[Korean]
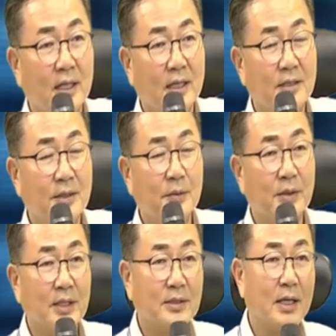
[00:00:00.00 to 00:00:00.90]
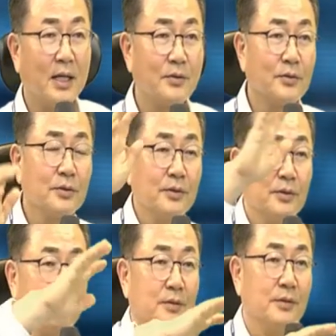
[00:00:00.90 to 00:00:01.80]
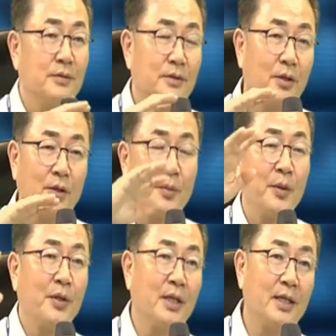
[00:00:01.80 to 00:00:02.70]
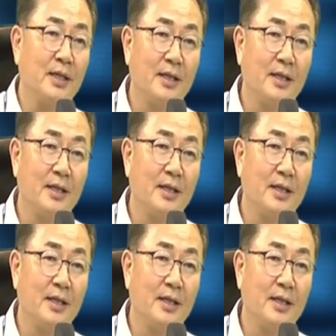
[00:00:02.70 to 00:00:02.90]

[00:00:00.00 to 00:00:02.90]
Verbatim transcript: 제공돼서 아주 그 어, 여러 명이